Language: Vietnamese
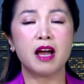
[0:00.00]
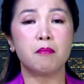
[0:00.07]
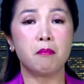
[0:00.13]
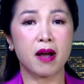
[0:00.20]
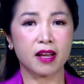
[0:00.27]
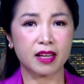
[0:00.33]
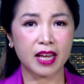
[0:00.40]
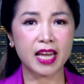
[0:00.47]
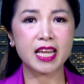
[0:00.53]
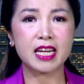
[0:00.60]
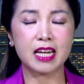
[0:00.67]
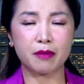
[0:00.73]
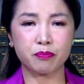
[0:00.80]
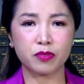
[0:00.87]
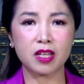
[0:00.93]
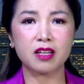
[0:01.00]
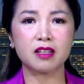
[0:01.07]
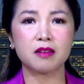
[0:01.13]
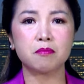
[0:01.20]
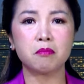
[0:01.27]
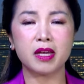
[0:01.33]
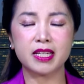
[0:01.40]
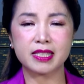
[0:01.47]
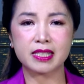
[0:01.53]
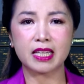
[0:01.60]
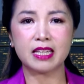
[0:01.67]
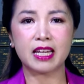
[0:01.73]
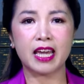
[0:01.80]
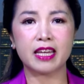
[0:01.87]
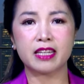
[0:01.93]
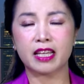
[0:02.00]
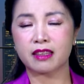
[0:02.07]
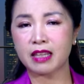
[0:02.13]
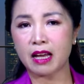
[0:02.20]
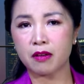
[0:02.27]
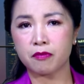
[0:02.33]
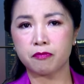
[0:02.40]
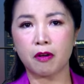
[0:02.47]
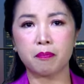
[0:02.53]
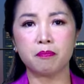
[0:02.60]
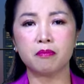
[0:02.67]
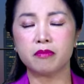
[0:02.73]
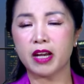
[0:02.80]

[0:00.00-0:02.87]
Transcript: mà ngay lập tức bên CNN đã tắt phục,